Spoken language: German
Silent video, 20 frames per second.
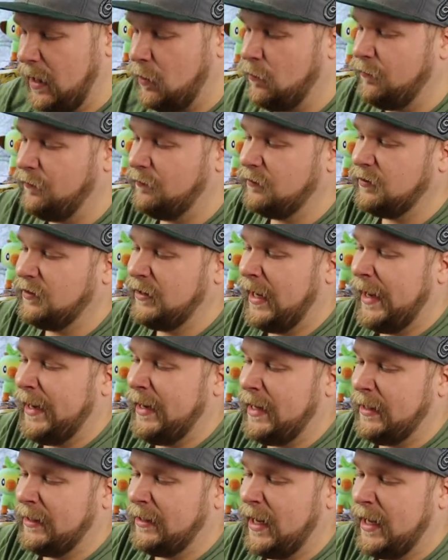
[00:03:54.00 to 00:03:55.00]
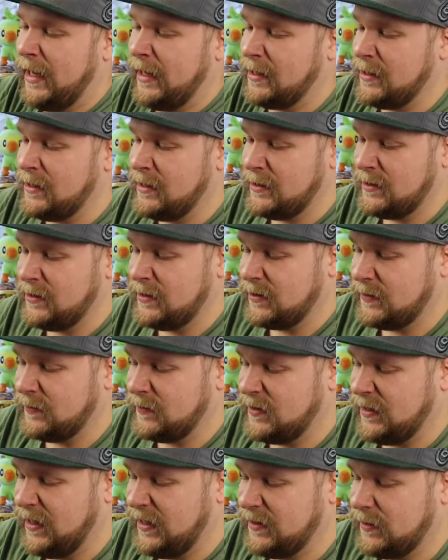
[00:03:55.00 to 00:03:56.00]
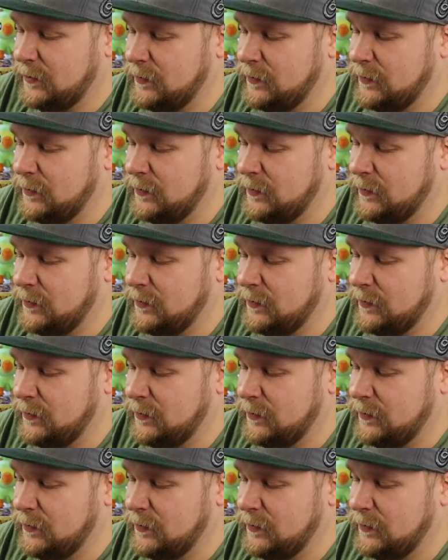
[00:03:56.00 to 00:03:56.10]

Haufen geiler Karten in diesem Set.